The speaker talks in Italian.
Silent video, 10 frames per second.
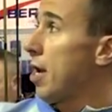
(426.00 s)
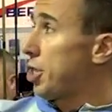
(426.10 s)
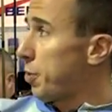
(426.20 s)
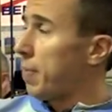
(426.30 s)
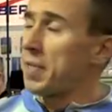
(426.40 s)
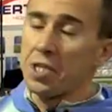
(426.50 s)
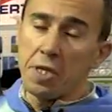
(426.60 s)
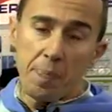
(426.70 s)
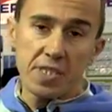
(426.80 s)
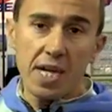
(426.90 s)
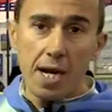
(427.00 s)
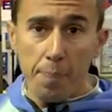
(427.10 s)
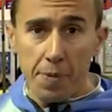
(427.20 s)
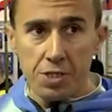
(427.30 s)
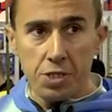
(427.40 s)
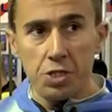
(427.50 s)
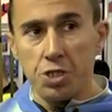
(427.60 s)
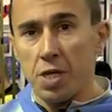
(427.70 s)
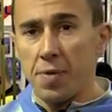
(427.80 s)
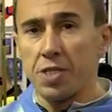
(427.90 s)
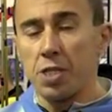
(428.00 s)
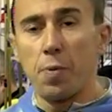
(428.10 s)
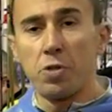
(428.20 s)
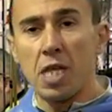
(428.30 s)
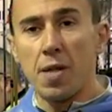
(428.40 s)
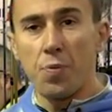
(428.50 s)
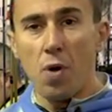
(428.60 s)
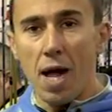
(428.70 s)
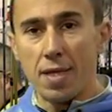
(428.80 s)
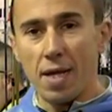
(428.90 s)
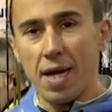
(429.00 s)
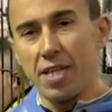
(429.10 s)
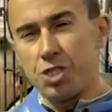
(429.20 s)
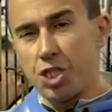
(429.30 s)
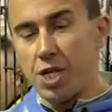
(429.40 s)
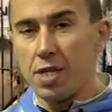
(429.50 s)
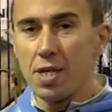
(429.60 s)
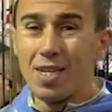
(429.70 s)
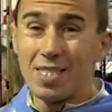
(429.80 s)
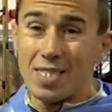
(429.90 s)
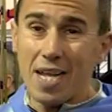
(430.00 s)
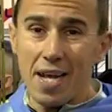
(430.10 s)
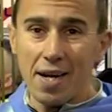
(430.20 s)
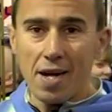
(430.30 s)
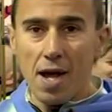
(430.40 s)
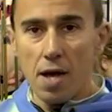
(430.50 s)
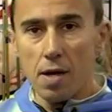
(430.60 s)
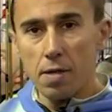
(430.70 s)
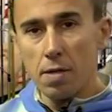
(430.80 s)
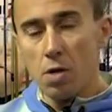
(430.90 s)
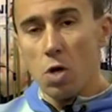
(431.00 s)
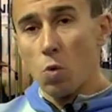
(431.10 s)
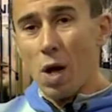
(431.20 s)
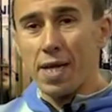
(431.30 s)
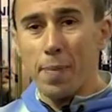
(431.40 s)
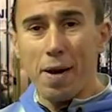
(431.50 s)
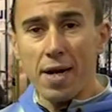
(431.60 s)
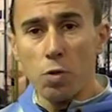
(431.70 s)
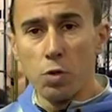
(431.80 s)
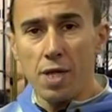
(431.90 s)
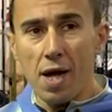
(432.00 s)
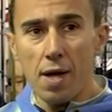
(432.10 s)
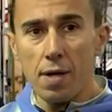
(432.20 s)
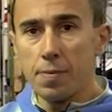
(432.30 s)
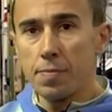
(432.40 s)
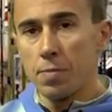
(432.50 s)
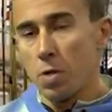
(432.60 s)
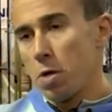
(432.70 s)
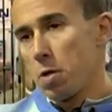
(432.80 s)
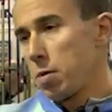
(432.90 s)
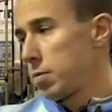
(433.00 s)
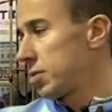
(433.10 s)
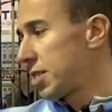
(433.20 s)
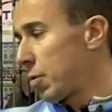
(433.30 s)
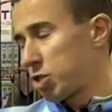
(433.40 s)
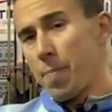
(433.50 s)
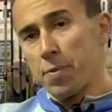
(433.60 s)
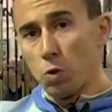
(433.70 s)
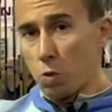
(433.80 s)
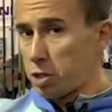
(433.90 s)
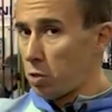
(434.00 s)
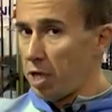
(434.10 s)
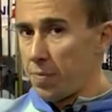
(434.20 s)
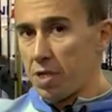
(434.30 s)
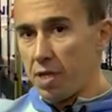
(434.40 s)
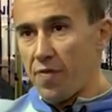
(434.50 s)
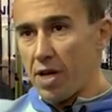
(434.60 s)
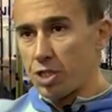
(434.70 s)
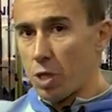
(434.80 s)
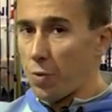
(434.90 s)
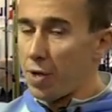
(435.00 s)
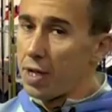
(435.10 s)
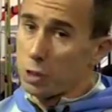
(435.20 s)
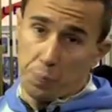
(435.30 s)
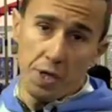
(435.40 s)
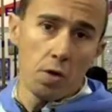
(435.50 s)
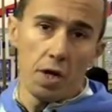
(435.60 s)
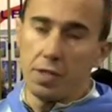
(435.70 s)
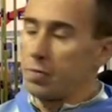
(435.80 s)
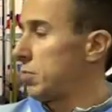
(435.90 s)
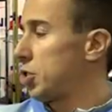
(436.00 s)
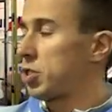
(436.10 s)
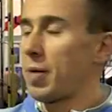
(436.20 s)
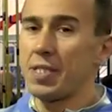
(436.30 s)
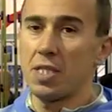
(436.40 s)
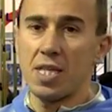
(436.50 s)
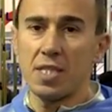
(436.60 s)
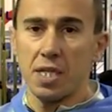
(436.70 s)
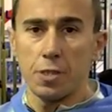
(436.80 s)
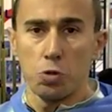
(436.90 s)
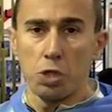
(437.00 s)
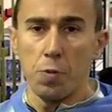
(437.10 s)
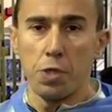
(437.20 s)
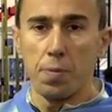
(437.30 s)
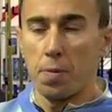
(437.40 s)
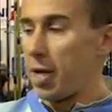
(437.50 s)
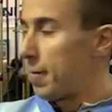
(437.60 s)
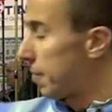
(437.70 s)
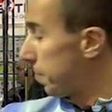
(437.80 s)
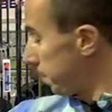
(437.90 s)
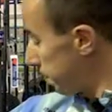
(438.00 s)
e ci permette di pescare a pesci decisamente di portata più alta, lecce, serra, qualche barracuda, siamo sempre su questo limite di fascia qui, spigole decisamente senza nessun tipo di problema.